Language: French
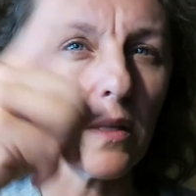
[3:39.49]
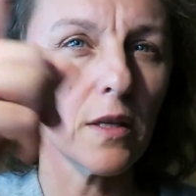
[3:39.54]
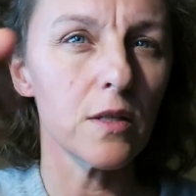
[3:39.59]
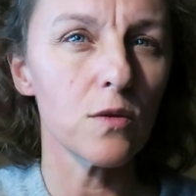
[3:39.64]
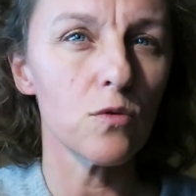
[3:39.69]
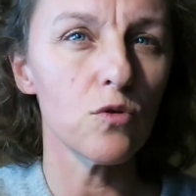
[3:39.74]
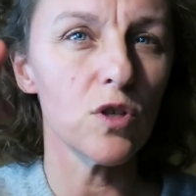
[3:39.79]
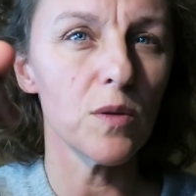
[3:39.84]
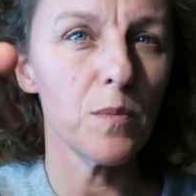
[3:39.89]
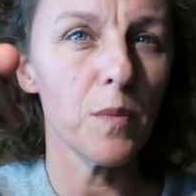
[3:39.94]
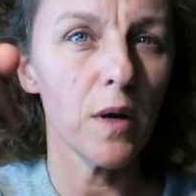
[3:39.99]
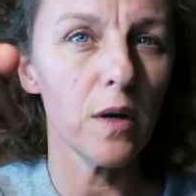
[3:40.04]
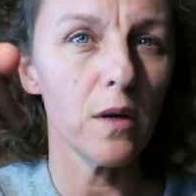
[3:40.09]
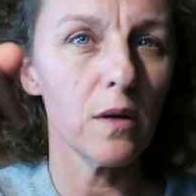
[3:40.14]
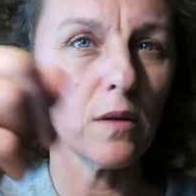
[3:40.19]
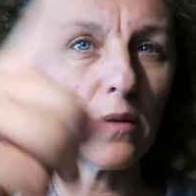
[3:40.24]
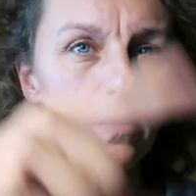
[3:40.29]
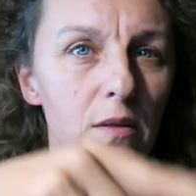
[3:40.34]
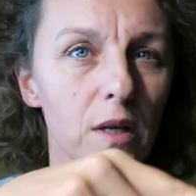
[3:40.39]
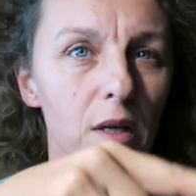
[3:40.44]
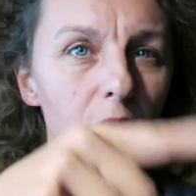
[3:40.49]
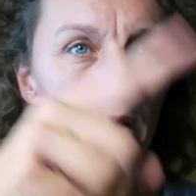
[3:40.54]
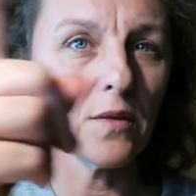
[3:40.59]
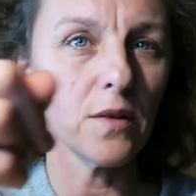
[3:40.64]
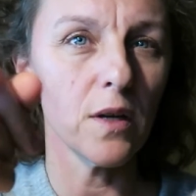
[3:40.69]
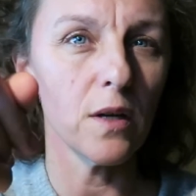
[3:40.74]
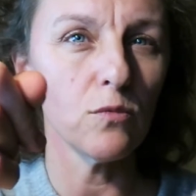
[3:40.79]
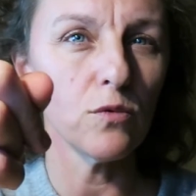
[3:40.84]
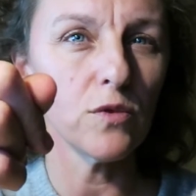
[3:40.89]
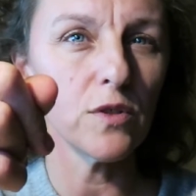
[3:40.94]
est-ce que j'ai pas tel
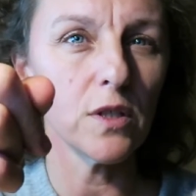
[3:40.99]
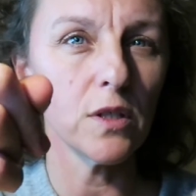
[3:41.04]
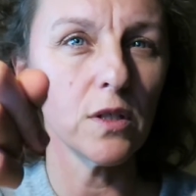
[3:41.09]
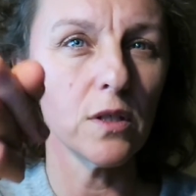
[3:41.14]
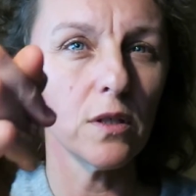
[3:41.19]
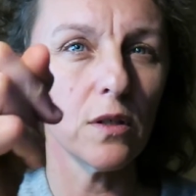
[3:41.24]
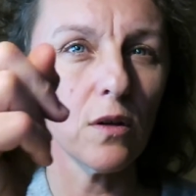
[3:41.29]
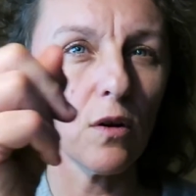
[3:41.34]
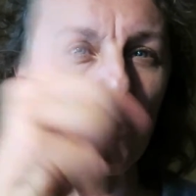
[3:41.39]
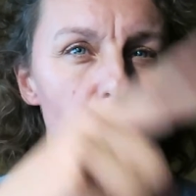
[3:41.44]
tel outil,